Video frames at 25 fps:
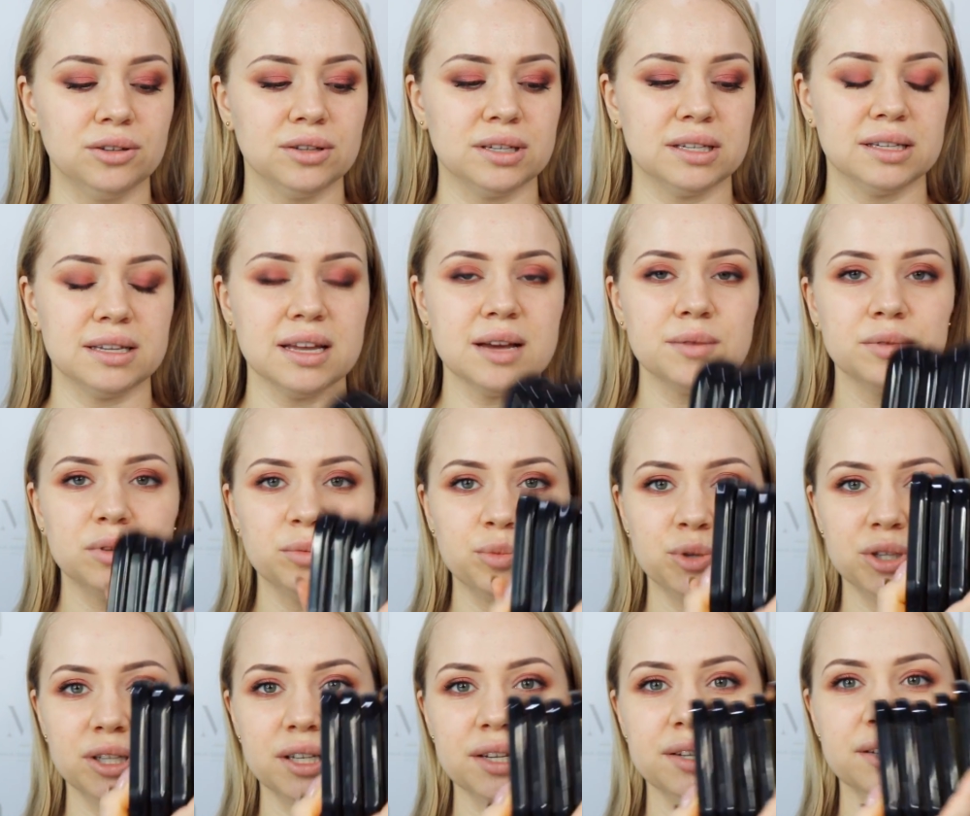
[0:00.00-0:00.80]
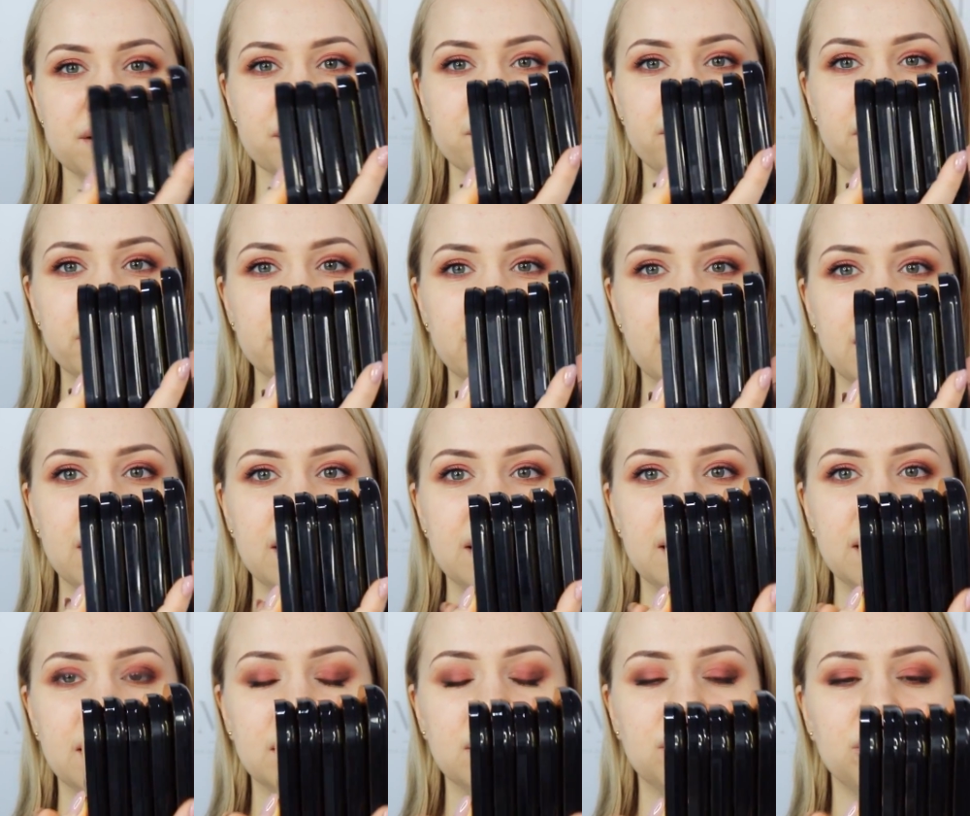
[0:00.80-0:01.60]
dostałam do
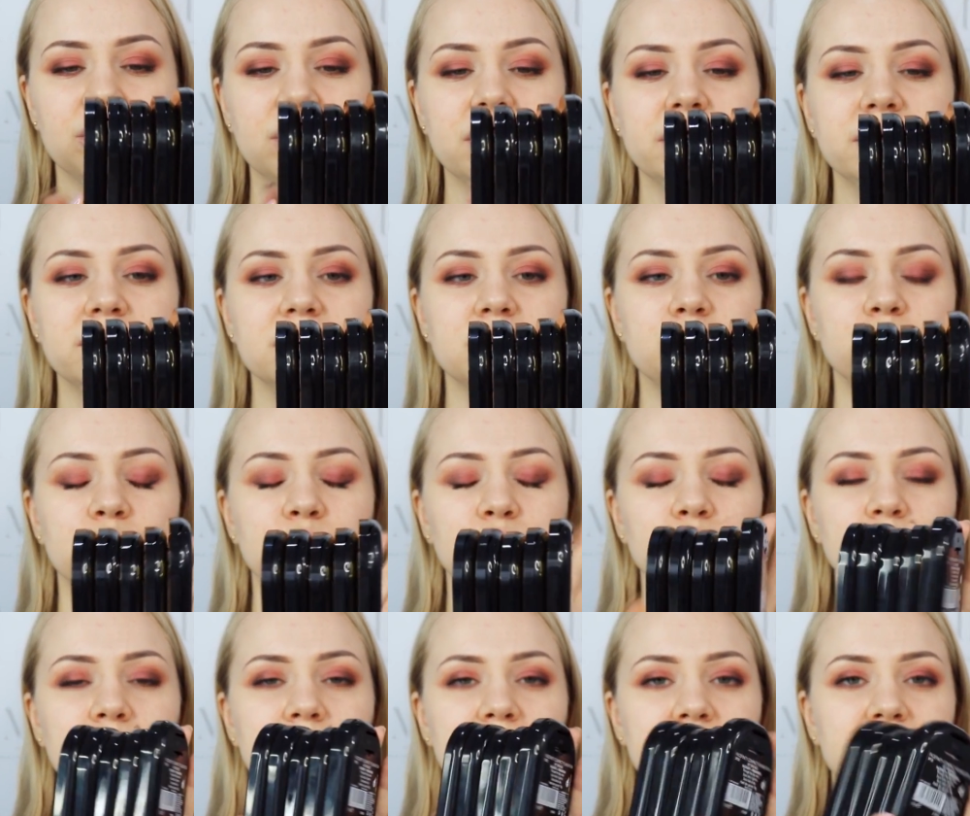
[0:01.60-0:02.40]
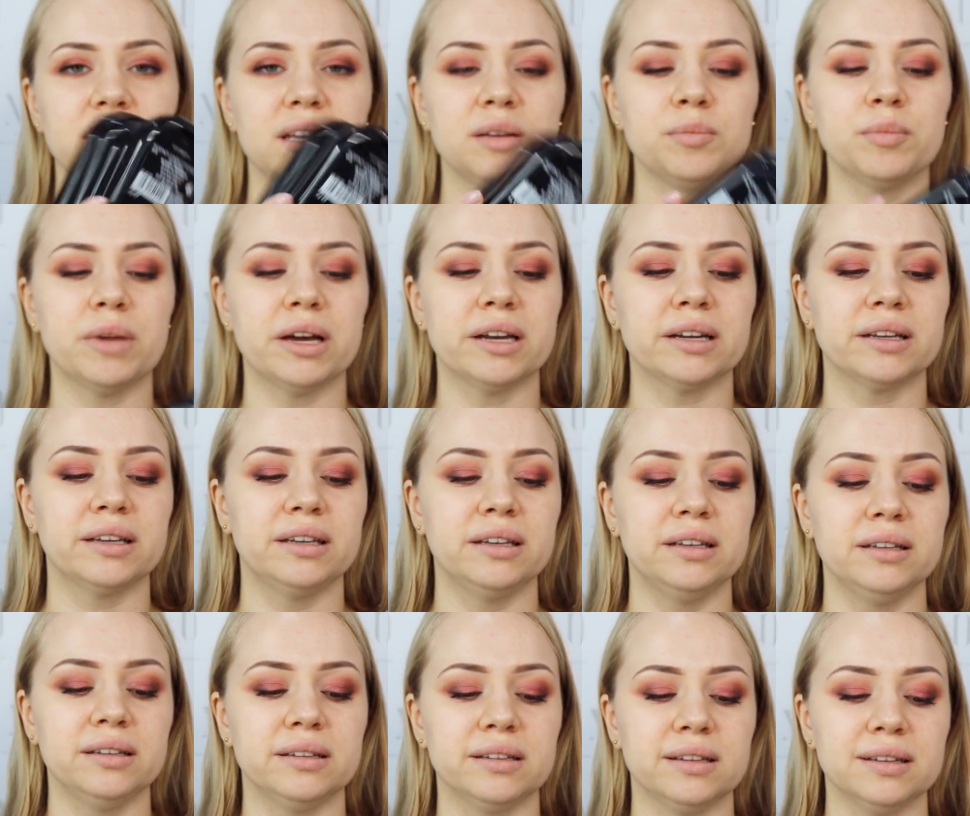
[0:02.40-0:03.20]
przetestowania kolejne produkty tej marki.